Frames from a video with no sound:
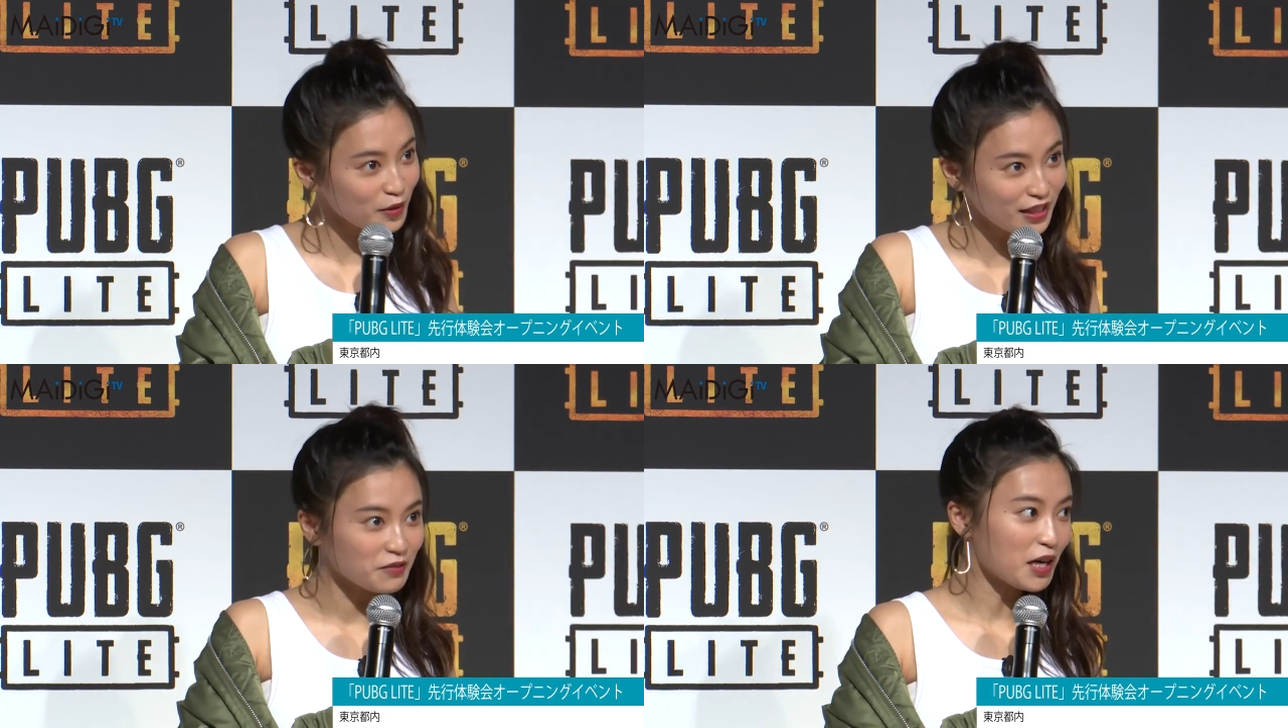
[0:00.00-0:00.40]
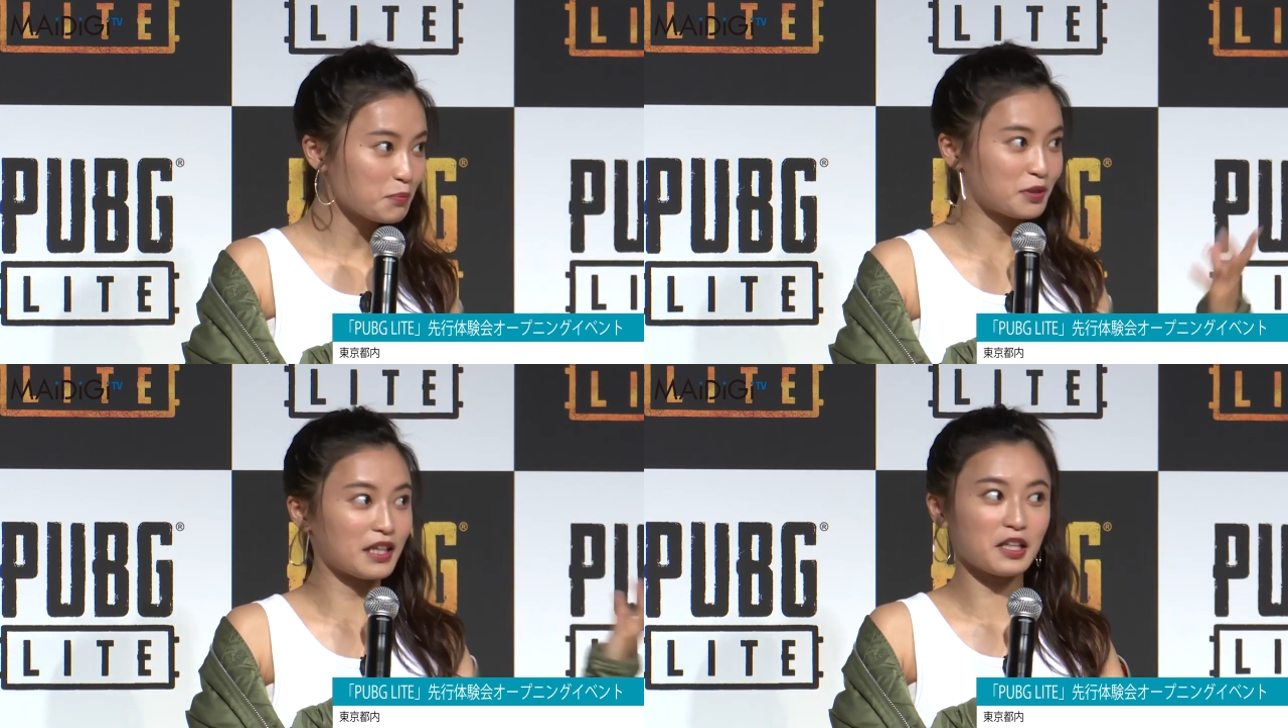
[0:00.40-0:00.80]
に
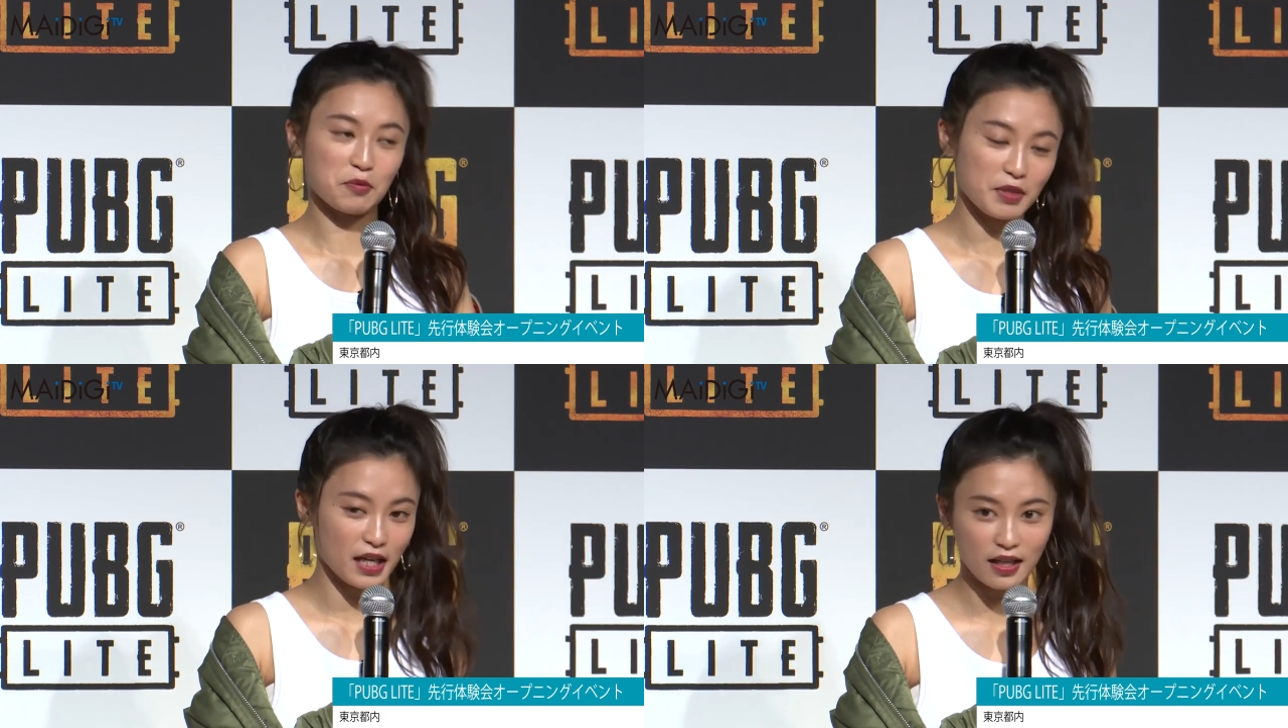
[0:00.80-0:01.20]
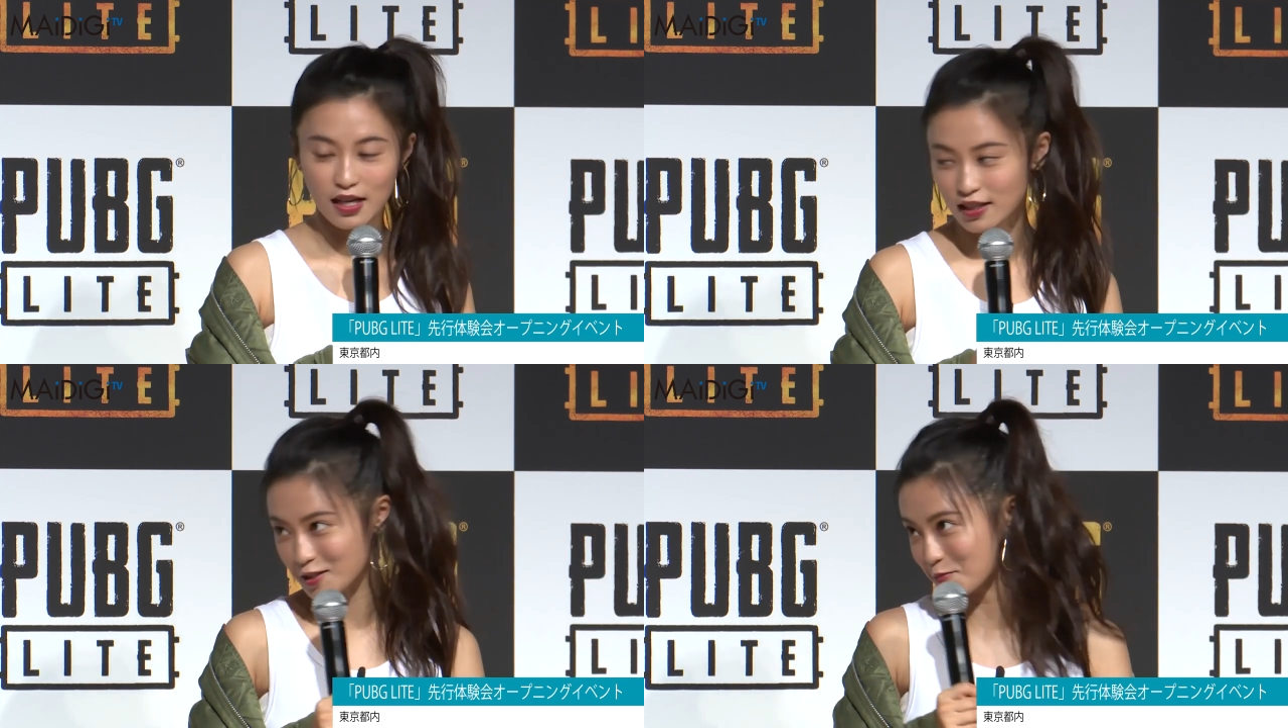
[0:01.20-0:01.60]
ワープできるみたいな
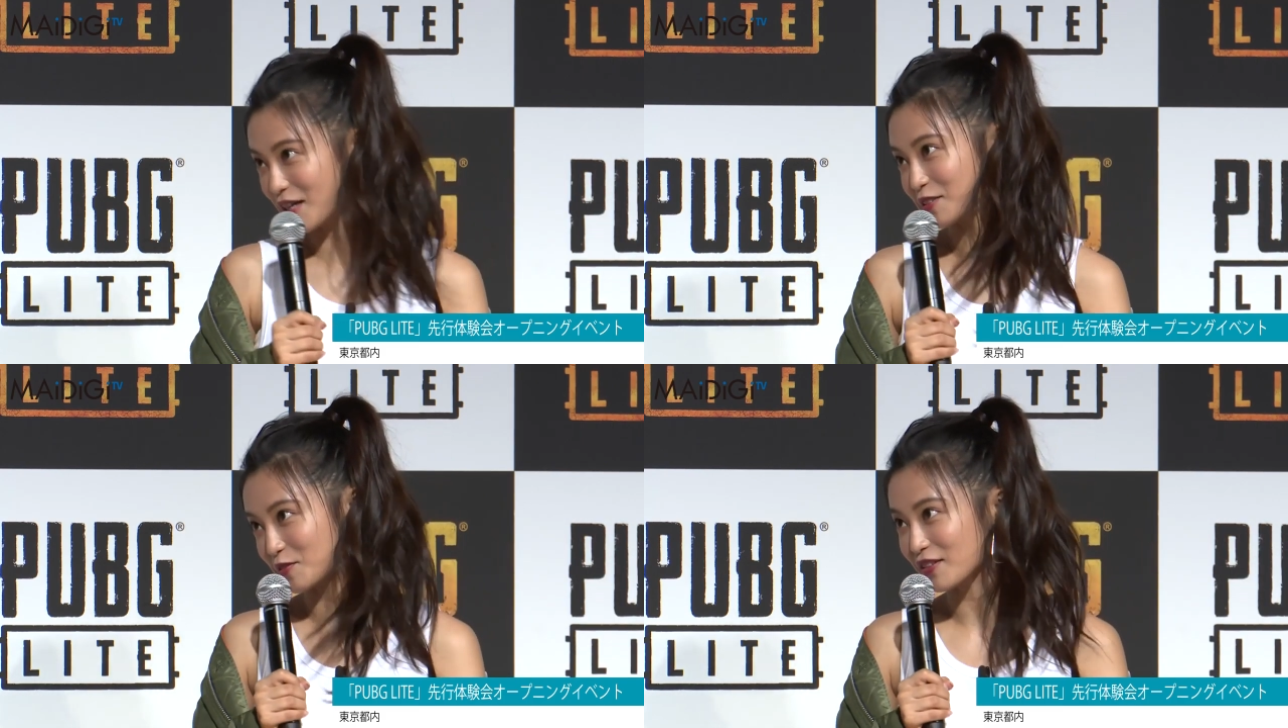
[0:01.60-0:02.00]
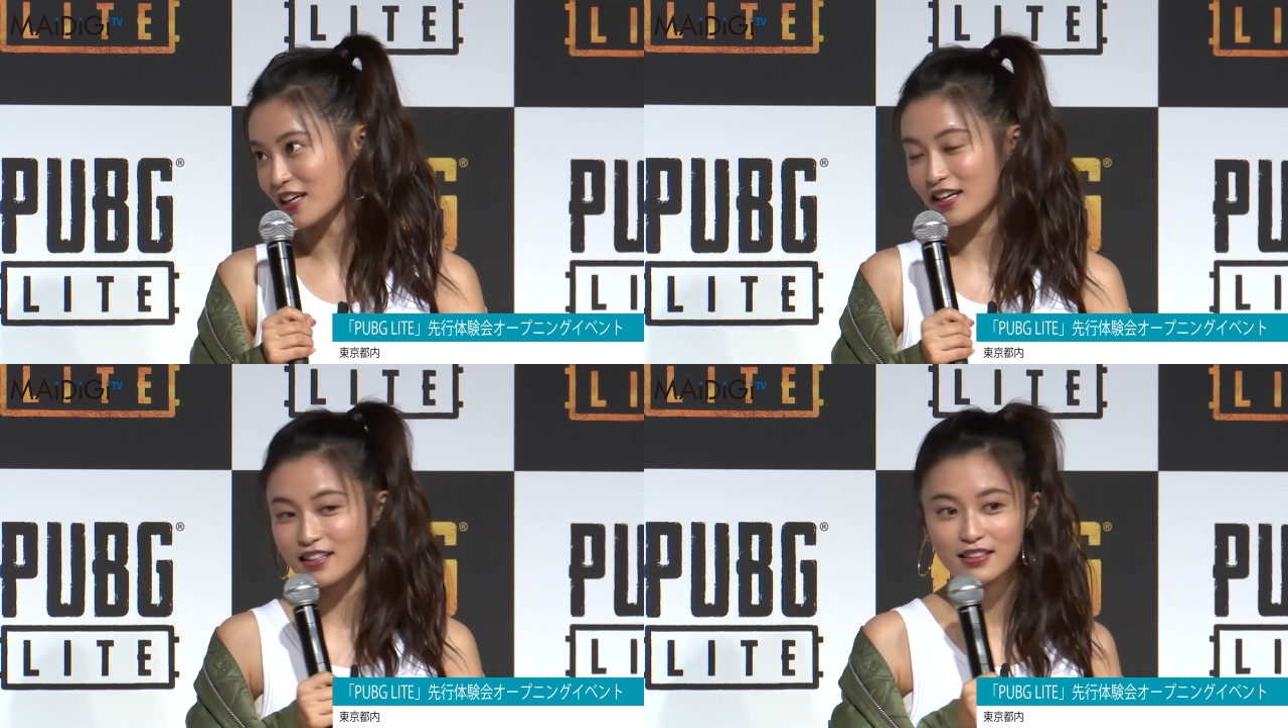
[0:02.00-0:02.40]
感覚もあるの
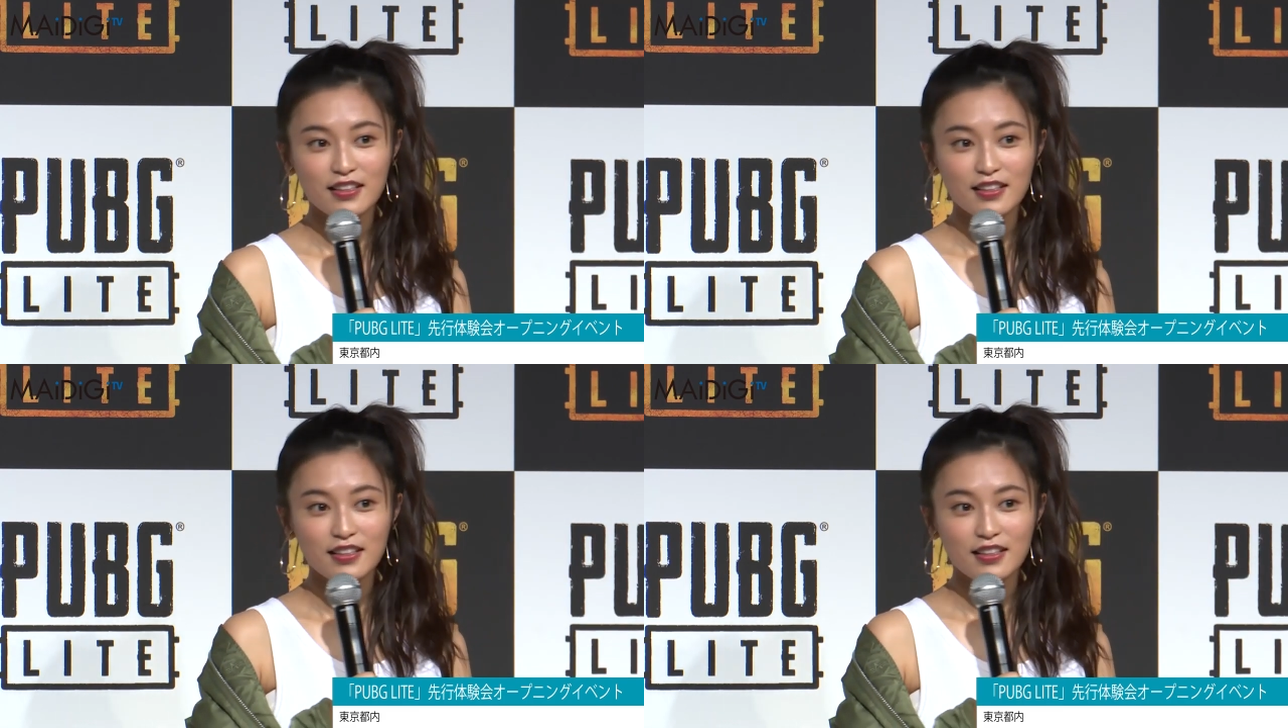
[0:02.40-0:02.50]
で